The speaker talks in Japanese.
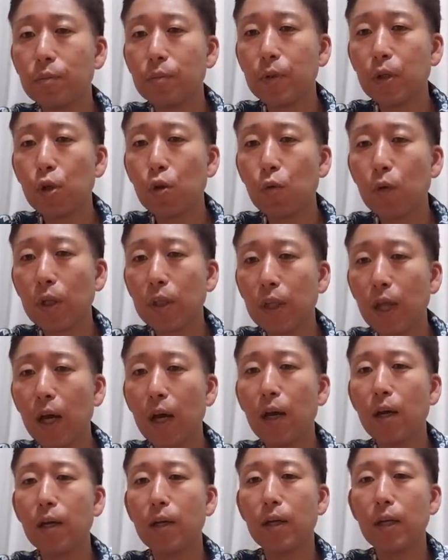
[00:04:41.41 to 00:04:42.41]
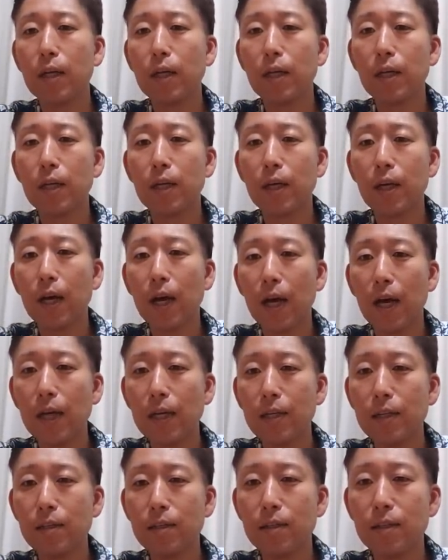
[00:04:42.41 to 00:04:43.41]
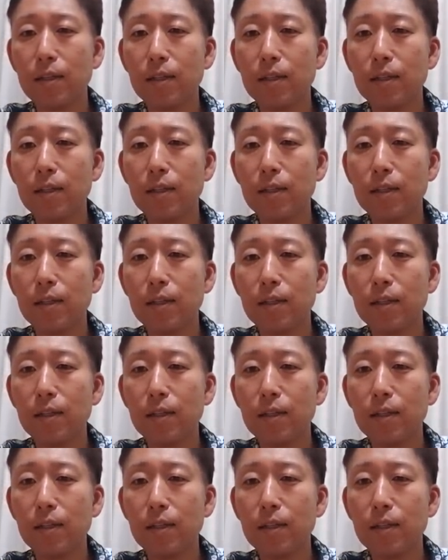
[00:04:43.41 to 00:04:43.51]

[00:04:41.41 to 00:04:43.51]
見終わって、あ、はい、